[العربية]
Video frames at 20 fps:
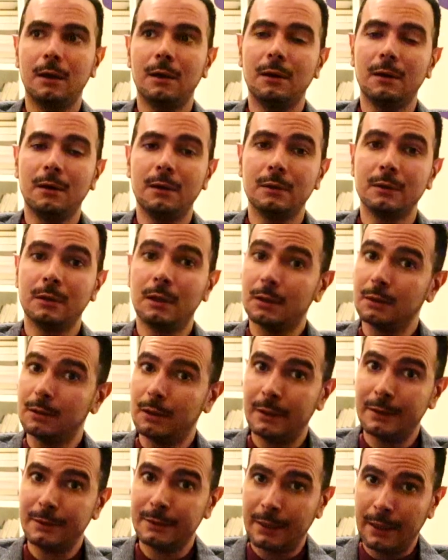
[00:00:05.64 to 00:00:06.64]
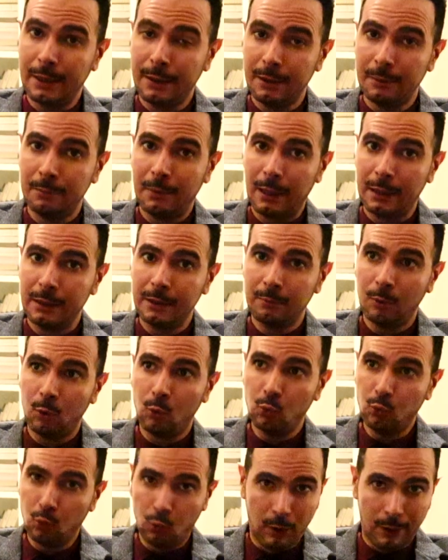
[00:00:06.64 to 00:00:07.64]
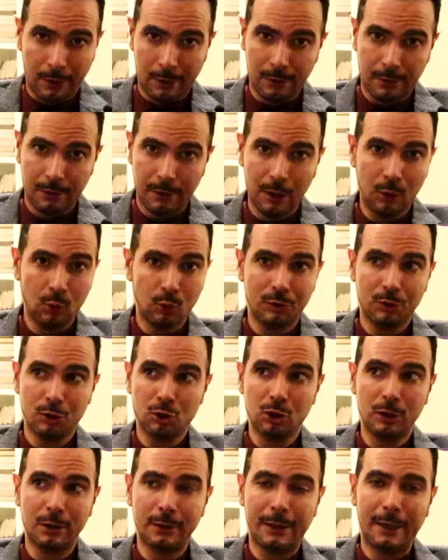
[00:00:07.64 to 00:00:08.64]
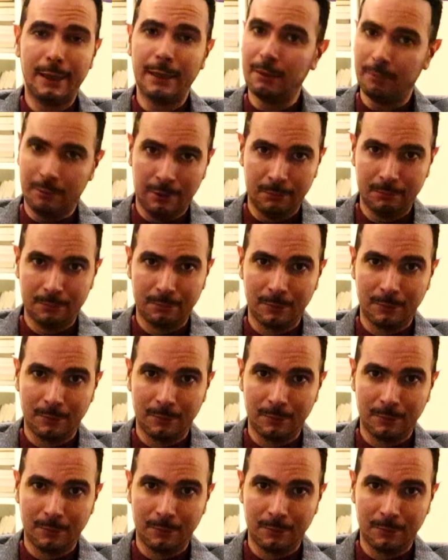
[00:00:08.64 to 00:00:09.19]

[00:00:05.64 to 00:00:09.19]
آه النهارده هنتكلم عن موضوع له انتشار عالمي